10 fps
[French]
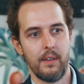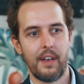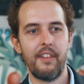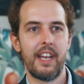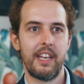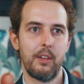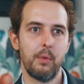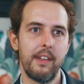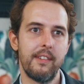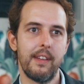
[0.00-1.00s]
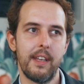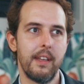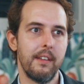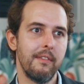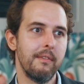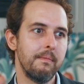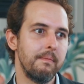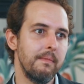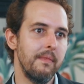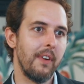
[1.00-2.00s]
Travailler avec NetWays, c'est
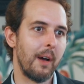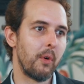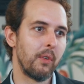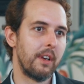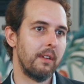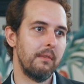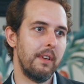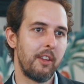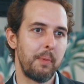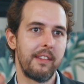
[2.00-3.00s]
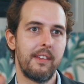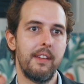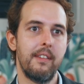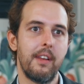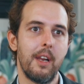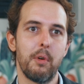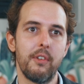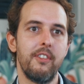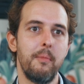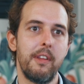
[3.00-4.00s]
vraiment l'expertise, la
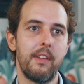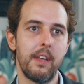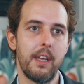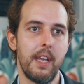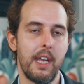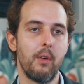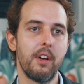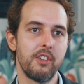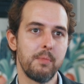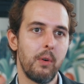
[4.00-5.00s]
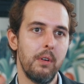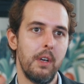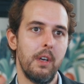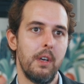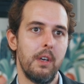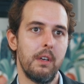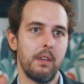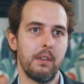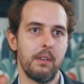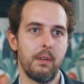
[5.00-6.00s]
proximité et l'engagement.
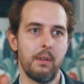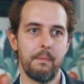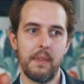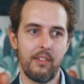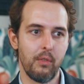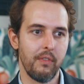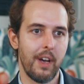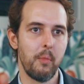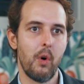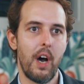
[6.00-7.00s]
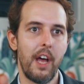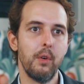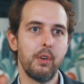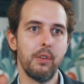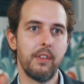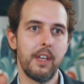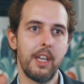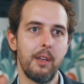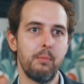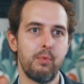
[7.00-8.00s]
Euh, ils sont vraiment à nos
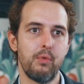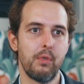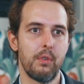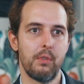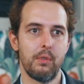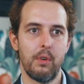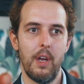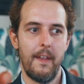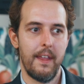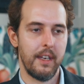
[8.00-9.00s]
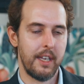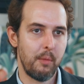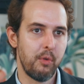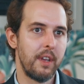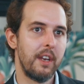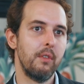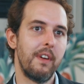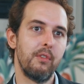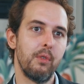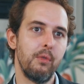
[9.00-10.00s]
côtés pour euh, déployer de
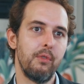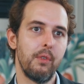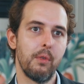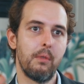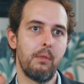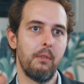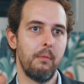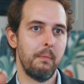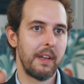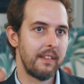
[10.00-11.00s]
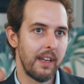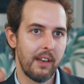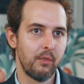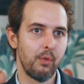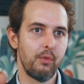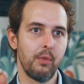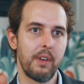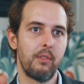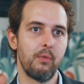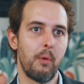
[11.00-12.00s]
nouvelles solutions, maintenir les solutions
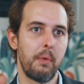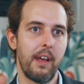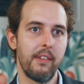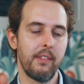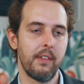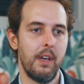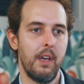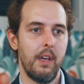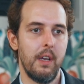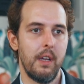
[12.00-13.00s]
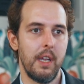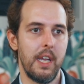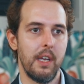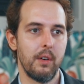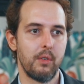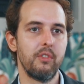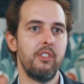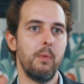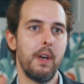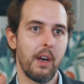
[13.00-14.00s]
qui sont en place et euh,
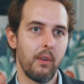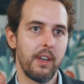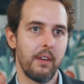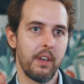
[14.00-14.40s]
continuer à grandir